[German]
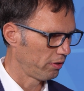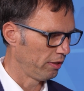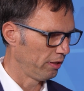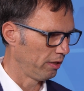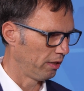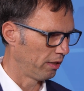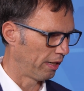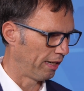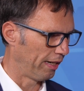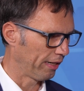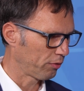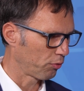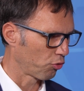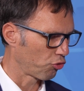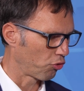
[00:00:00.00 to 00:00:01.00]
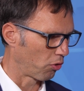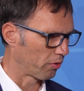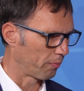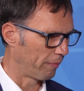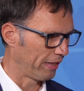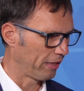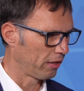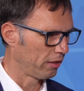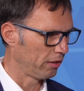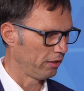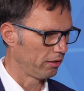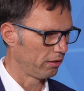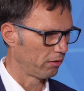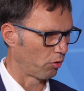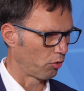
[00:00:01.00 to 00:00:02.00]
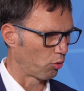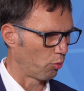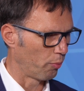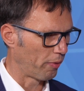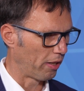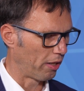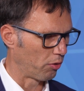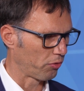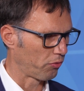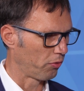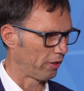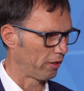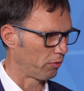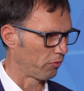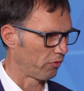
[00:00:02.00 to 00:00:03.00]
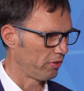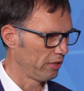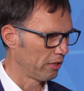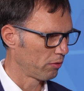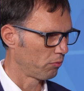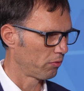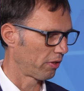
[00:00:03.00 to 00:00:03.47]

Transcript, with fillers: die Elektroschrottmenge in Europa auch zu reduzieren.